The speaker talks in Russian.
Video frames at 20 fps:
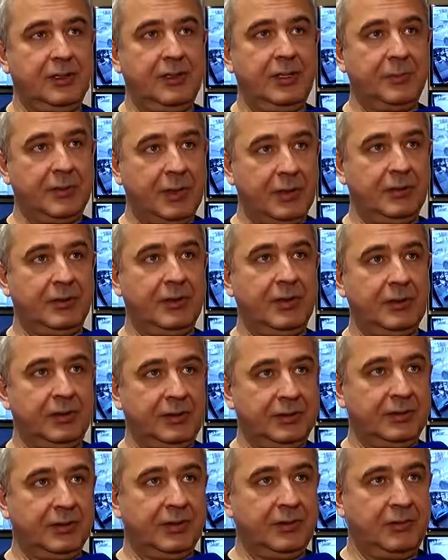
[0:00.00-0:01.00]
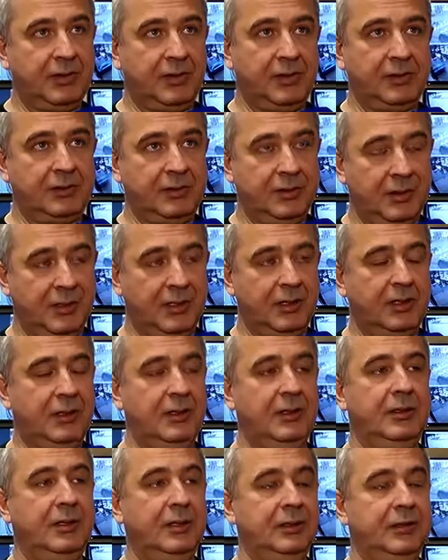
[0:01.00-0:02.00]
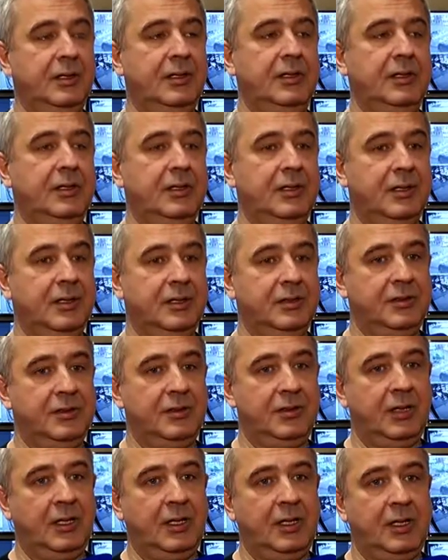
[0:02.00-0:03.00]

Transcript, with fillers: адаптированная английская версия для иностранных граждан.